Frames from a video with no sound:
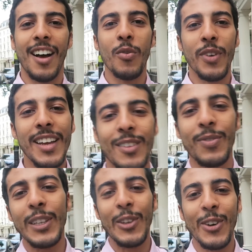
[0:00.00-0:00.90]
او في اي
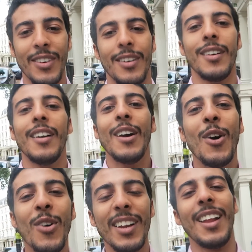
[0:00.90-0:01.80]
فيديو
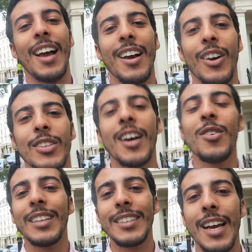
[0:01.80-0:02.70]
هو اللي حياخذ
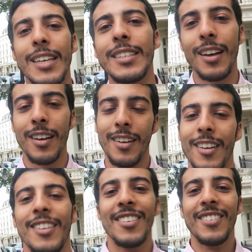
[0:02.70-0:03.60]
اول جائزه
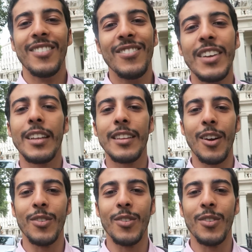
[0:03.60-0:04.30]
من رضا